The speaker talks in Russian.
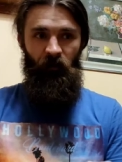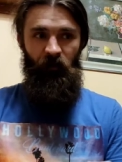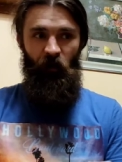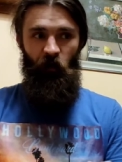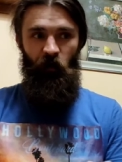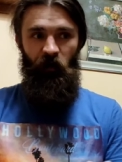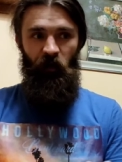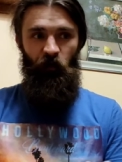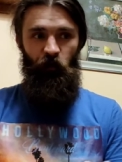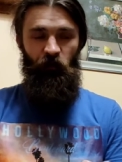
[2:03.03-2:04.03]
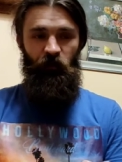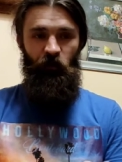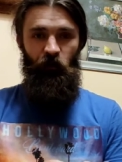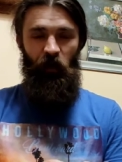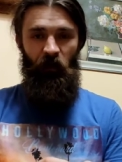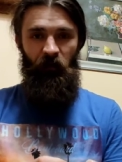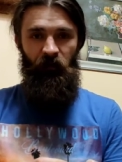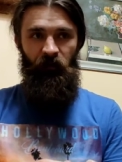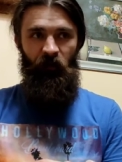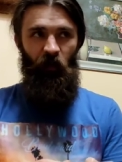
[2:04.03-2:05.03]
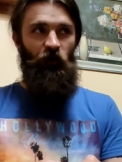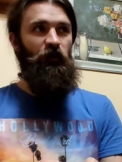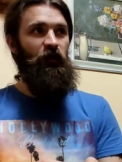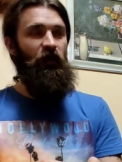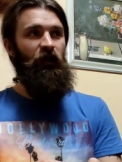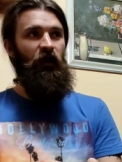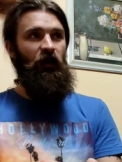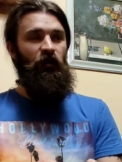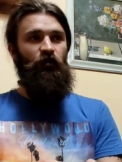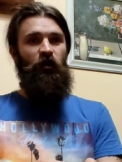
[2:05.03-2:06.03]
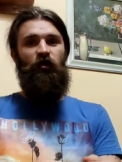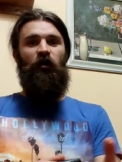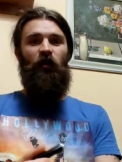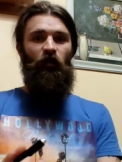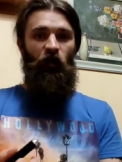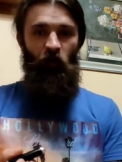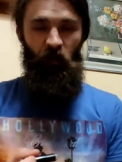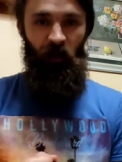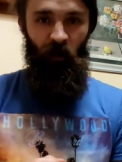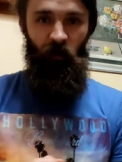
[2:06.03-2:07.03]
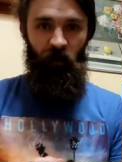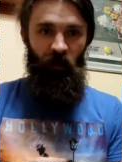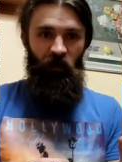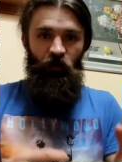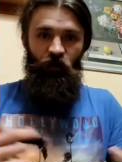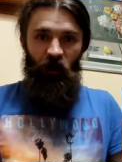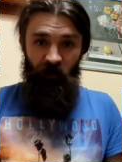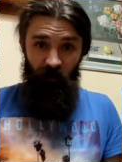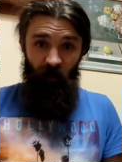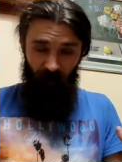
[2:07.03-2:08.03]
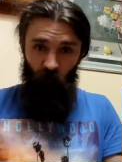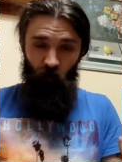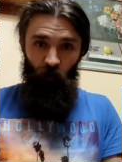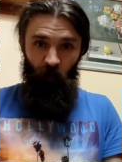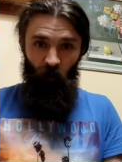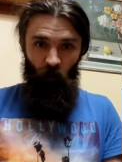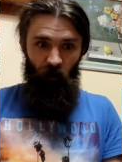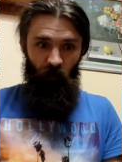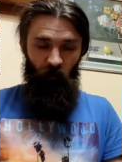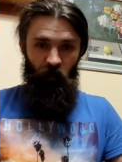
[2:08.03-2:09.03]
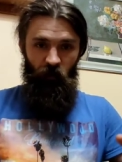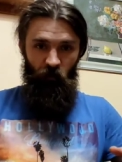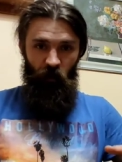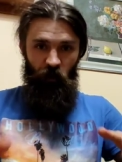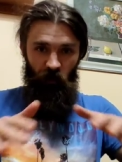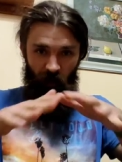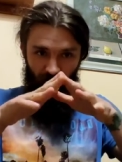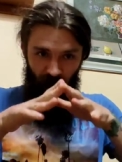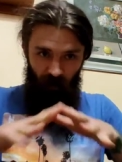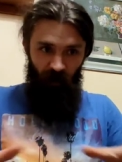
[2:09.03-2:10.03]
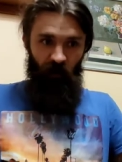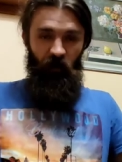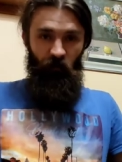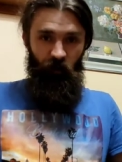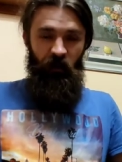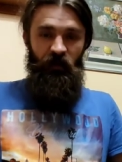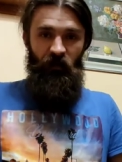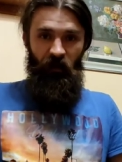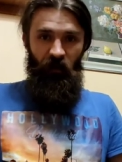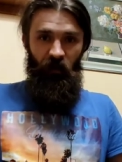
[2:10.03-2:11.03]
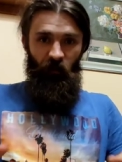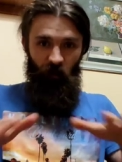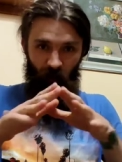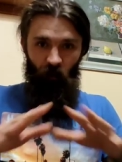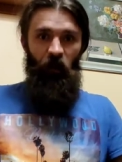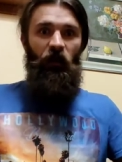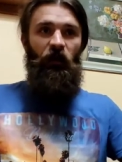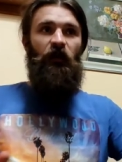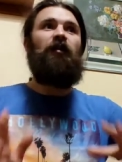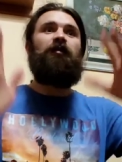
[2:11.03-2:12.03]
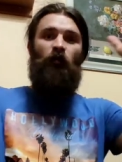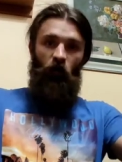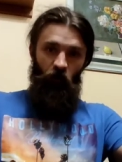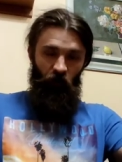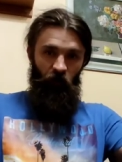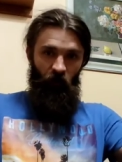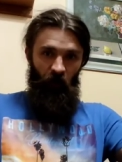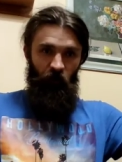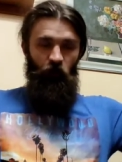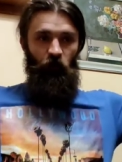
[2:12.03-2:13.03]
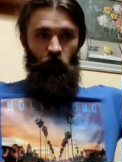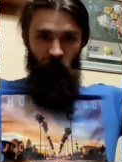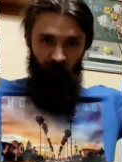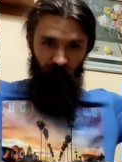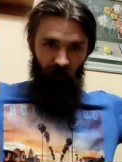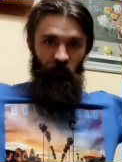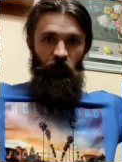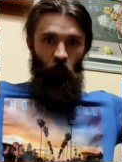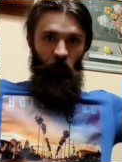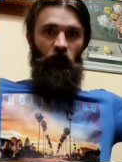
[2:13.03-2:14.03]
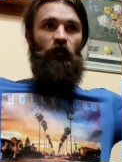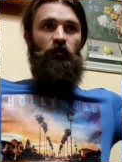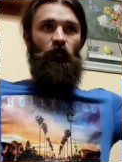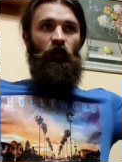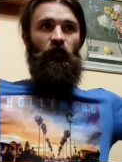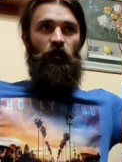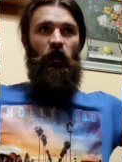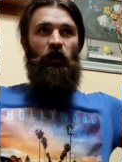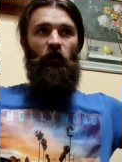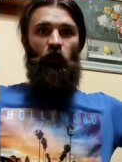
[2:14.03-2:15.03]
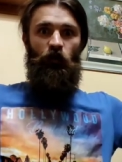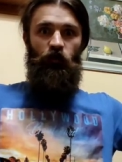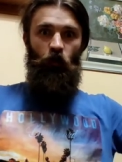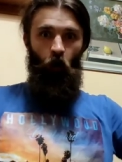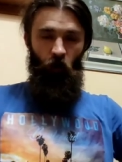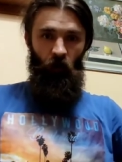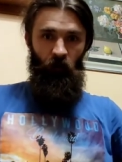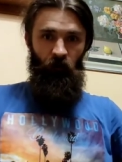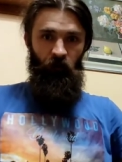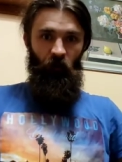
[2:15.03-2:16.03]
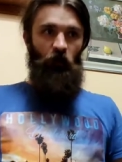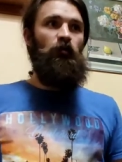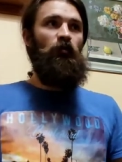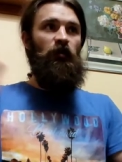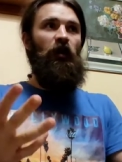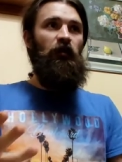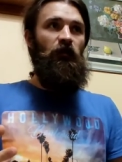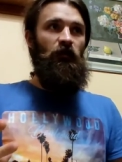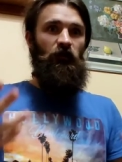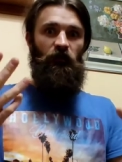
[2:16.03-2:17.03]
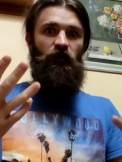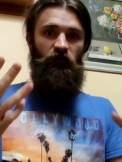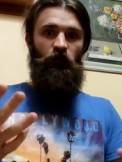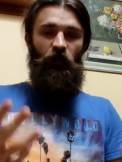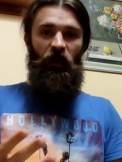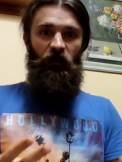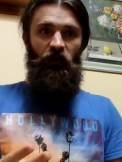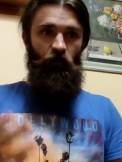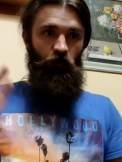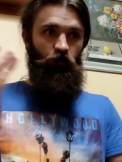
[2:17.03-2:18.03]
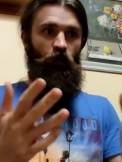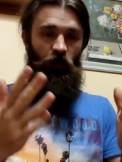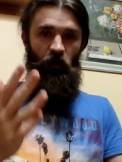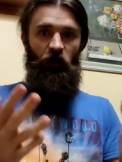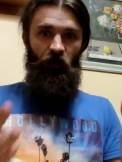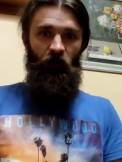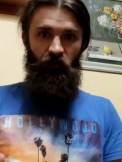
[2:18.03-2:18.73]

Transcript: Но это путь в никуда. То есть, когда женщина, которая по природе, женщина, она у нее природа, понимаешь, у женщины а, вот есть две энергии, природа и исток. И вот мужчина стоит в истоке, то есть он отвечает на вопрос, что. То есть он знает, э, куда идти, то есть что делать,